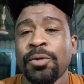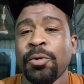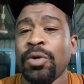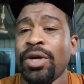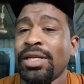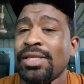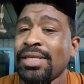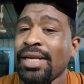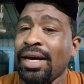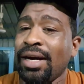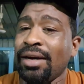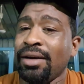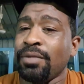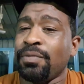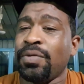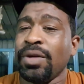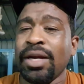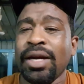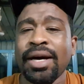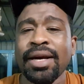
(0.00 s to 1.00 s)
ونزرع
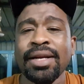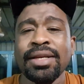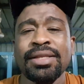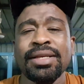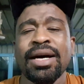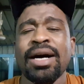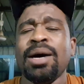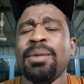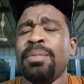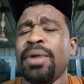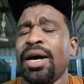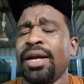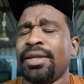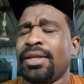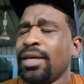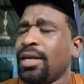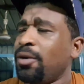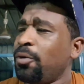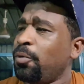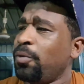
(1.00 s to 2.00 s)
في الأرض آمال
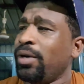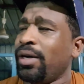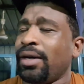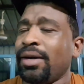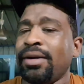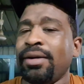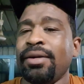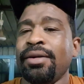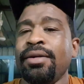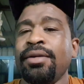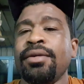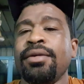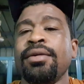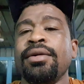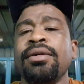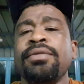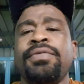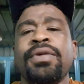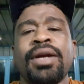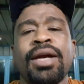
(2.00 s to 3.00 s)
تنور
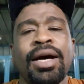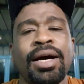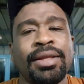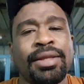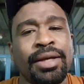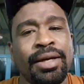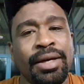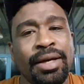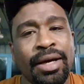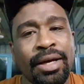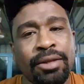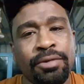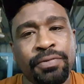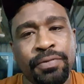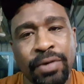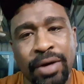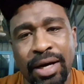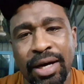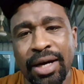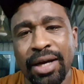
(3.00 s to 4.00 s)
فرحة
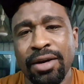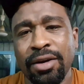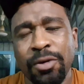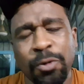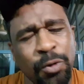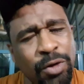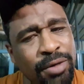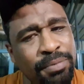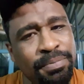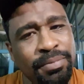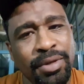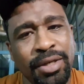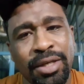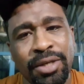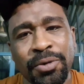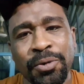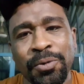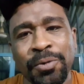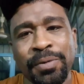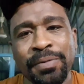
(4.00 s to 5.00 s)
الأطفال
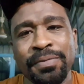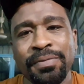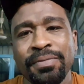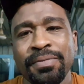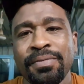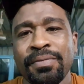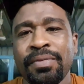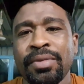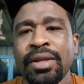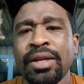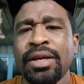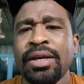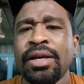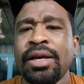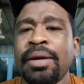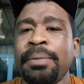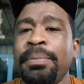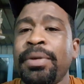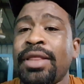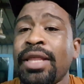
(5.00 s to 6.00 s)
ونبنيهم
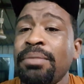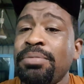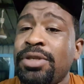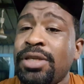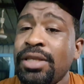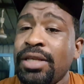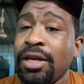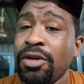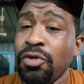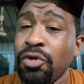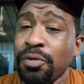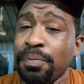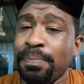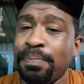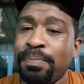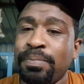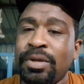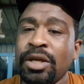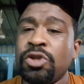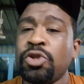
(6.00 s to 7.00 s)
بتمشي جنوب
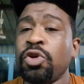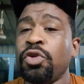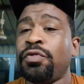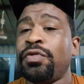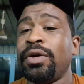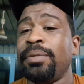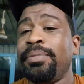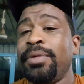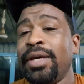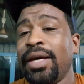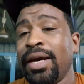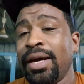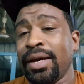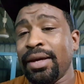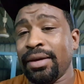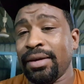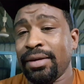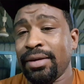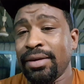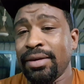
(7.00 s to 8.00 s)
تشوف
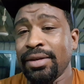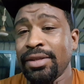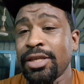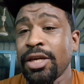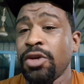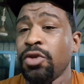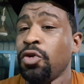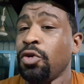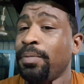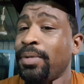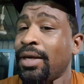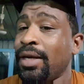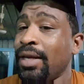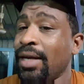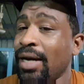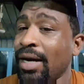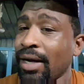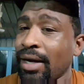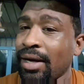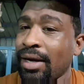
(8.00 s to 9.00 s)
أبيي جنوبي
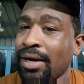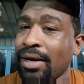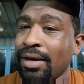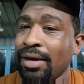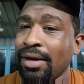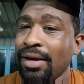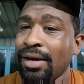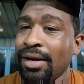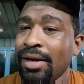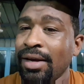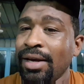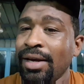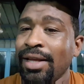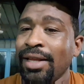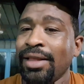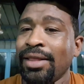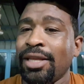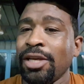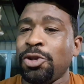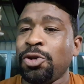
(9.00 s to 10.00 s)
هناك
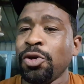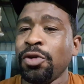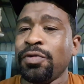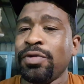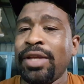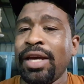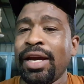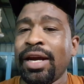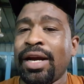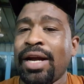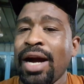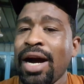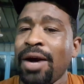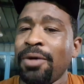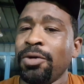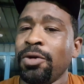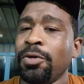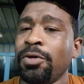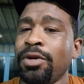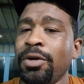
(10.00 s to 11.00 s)
تشوف
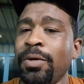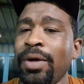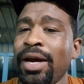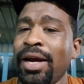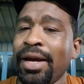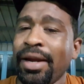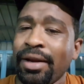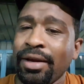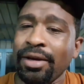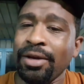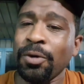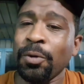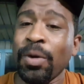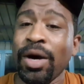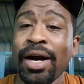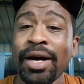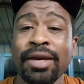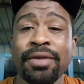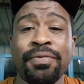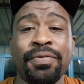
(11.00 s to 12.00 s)
دينكاوي ونويري
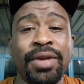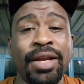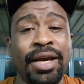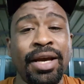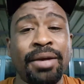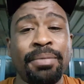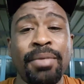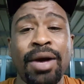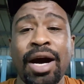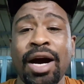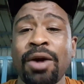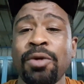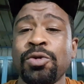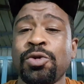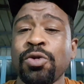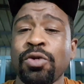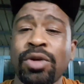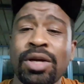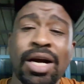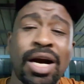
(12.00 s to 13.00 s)
واقف ليك معاو
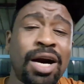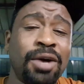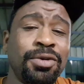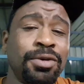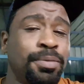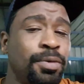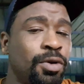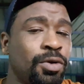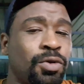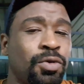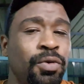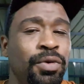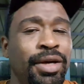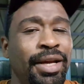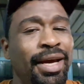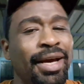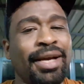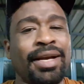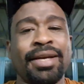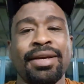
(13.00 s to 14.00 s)
شلكاوي
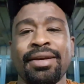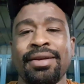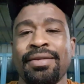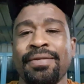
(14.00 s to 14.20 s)
برطليك